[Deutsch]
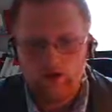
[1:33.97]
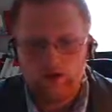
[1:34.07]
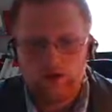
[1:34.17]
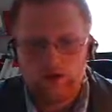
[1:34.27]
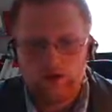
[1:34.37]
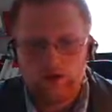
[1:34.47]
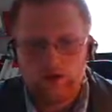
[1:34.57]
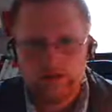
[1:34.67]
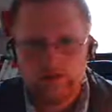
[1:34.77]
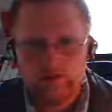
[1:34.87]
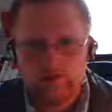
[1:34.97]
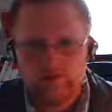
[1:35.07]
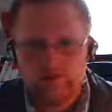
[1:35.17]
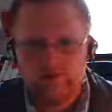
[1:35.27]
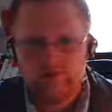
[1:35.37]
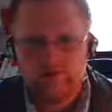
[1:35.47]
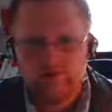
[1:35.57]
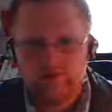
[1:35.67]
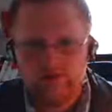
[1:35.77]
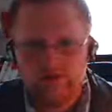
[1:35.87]
Äh, es gibt noch eine
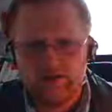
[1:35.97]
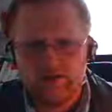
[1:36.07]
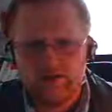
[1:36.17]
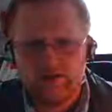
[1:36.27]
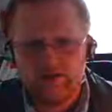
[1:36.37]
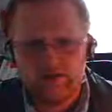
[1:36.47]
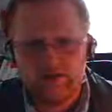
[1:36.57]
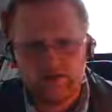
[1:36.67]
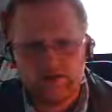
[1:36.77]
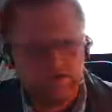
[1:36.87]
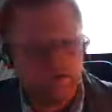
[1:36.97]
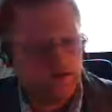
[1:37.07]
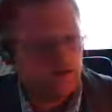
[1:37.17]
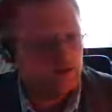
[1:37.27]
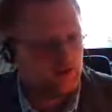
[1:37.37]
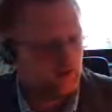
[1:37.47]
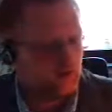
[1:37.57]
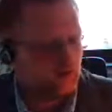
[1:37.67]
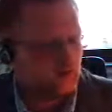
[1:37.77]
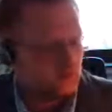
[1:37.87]
Person, die das kennt, aber die verrate ich nicht,
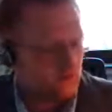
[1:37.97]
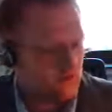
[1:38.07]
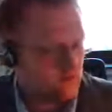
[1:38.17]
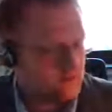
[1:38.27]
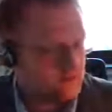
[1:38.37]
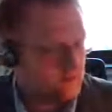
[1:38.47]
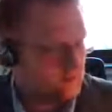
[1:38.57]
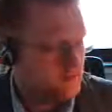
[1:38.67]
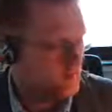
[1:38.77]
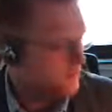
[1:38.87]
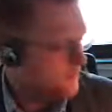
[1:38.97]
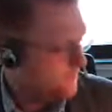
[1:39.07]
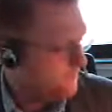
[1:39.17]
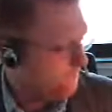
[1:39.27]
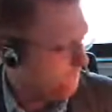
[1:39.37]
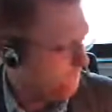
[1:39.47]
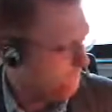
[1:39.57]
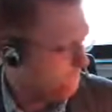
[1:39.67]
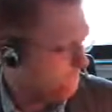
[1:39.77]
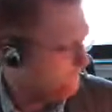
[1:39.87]
damit ihr die in Ruhe lasst.
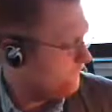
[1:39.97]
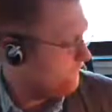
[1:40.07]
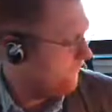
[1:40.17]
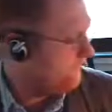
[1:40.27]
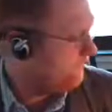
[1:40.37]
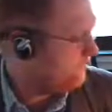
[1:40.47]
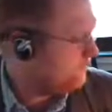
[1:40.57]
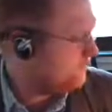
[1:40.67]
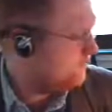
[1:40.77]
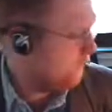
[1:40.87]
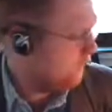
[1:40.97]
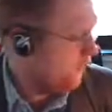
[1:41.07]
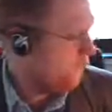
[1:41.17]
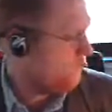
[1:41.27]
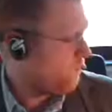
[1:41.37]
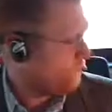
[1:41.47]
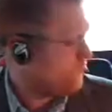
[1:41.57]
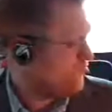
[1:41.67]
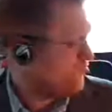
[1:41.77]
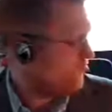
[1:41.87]
Hm, was noch?
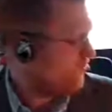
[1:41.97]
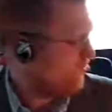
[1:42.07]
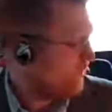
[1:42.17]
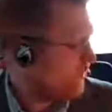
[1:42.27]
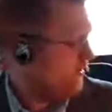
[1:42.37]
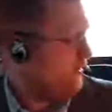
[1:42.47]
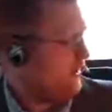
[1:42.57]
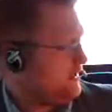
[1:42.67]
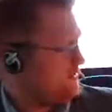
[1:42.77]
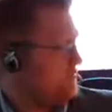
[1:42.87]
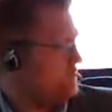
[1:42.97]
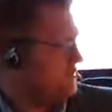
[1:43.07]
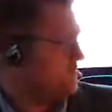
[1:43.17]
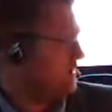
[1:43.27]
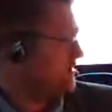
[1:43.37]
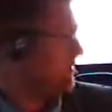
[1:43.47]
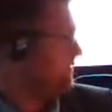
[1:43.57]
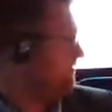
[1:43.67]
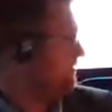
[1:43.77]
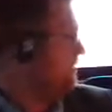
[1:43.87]
Ach so, man
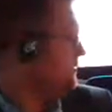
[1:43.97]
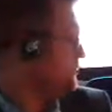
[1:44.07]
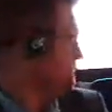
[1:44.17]
merkt, dass der